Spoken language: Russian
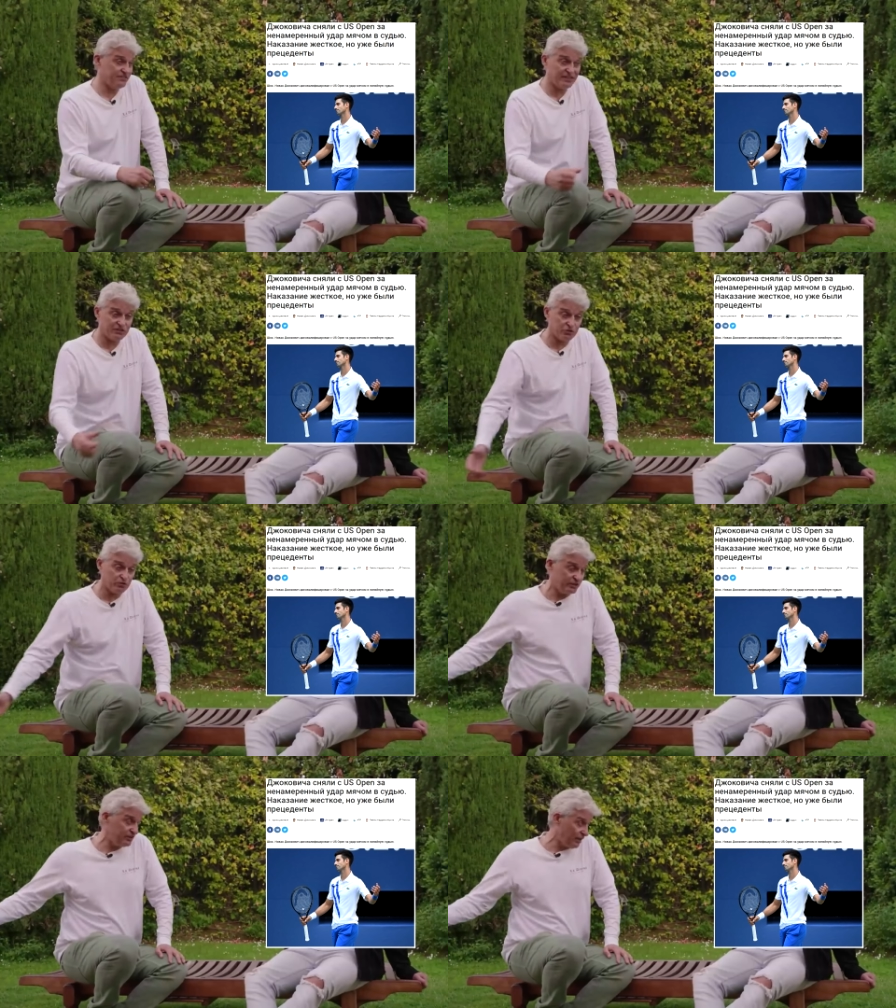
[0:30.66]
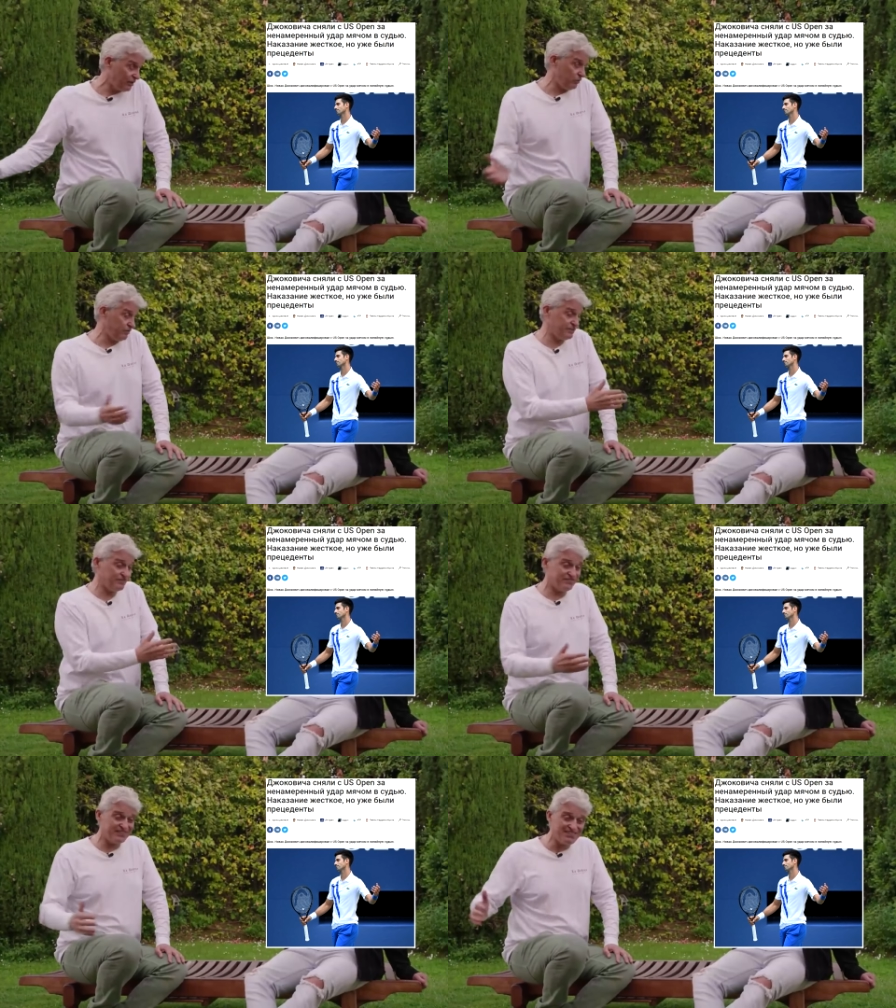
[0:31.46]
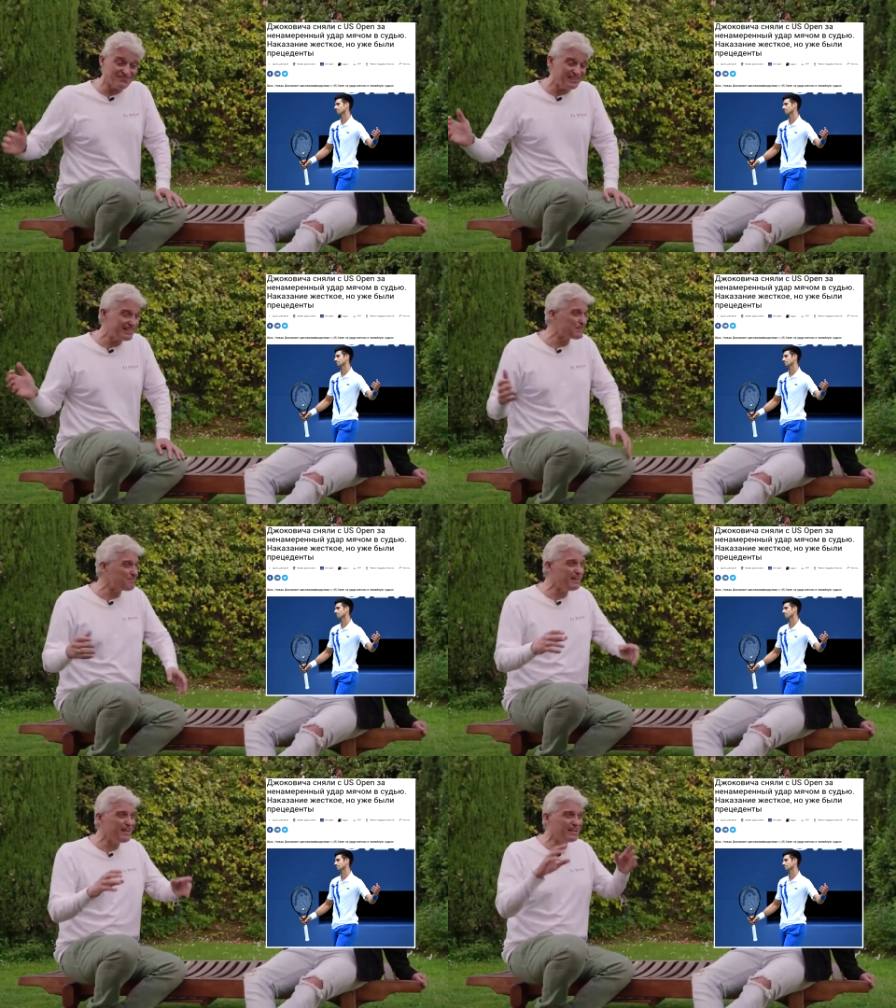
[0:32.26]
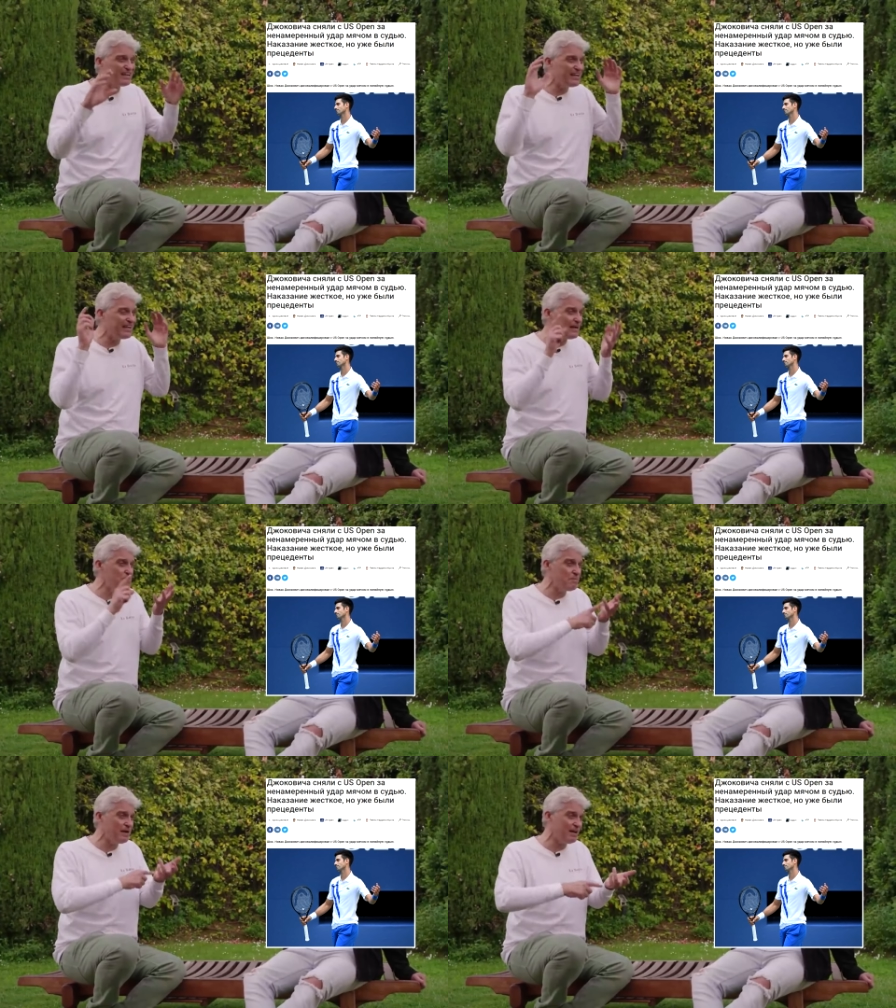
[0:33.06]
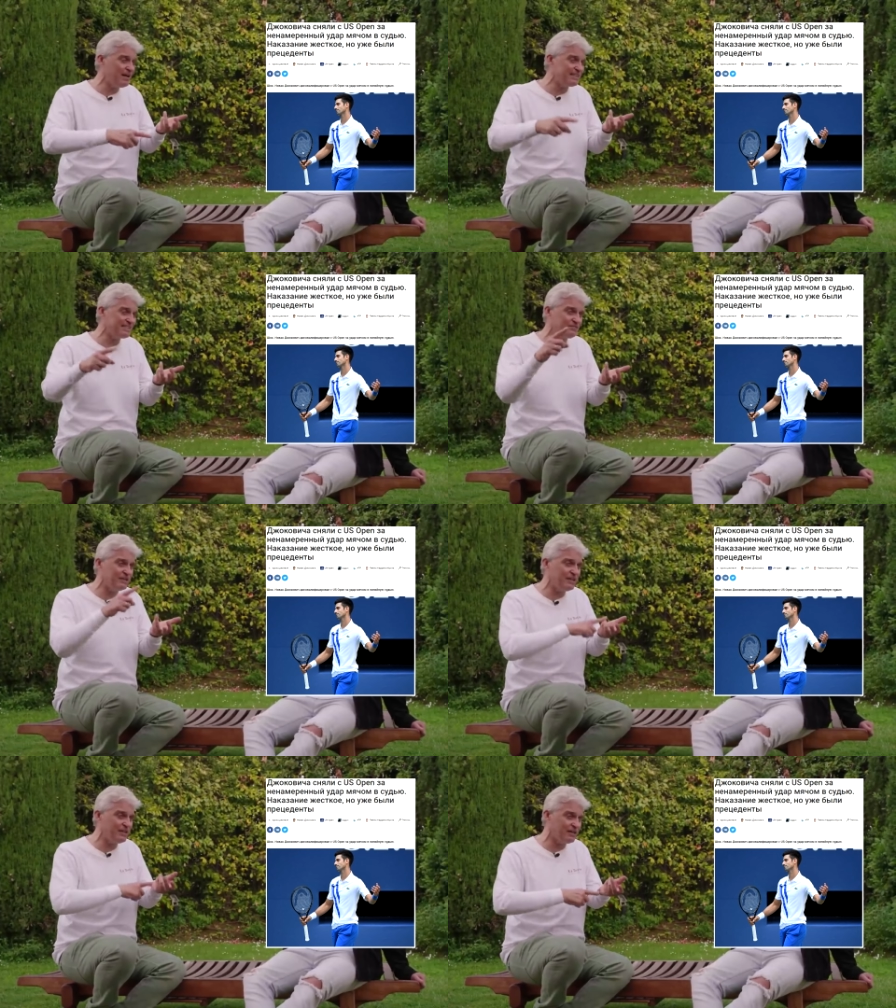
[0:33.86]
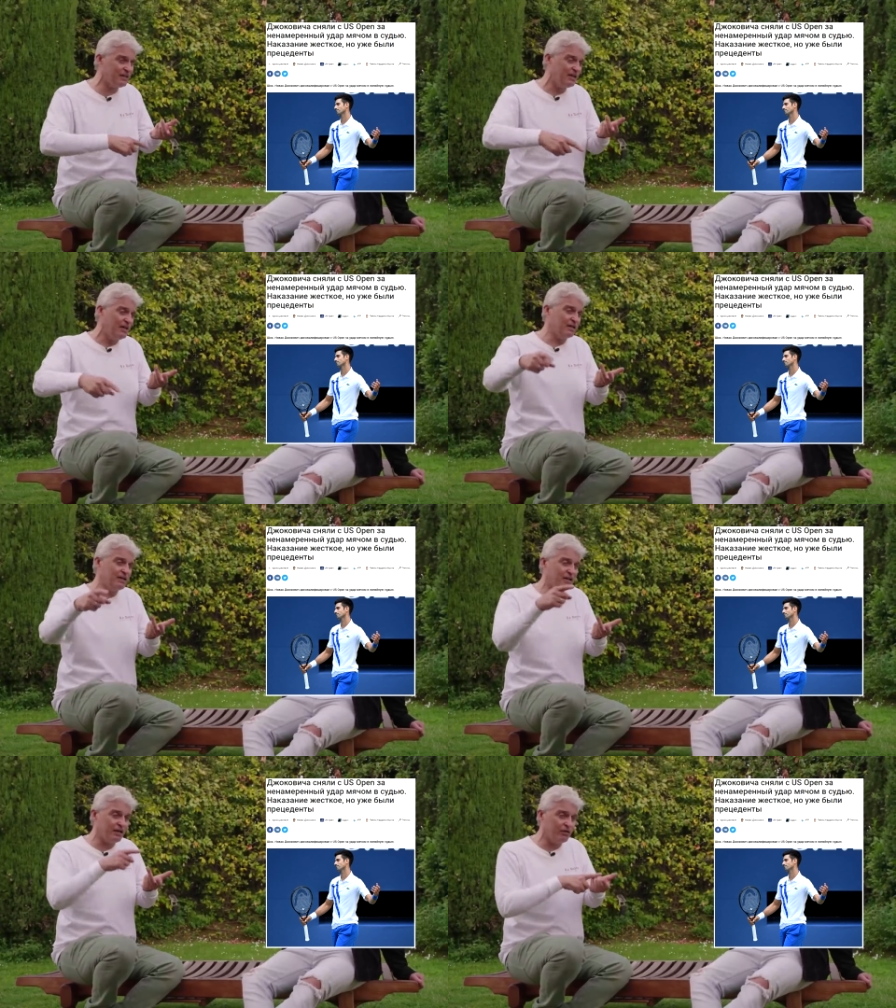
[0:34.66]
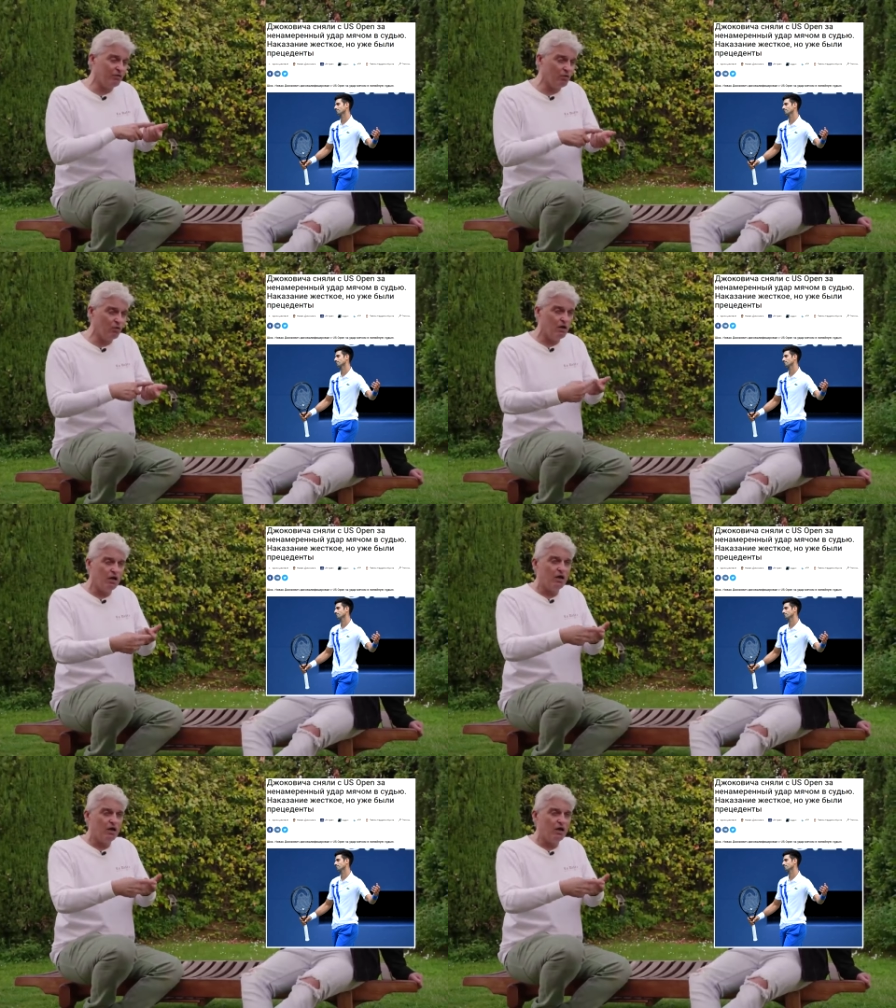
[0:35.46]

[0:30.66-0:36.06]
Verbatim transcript: всех судей нахуй, все ФСБ, КГБ, СВР, ГРУ,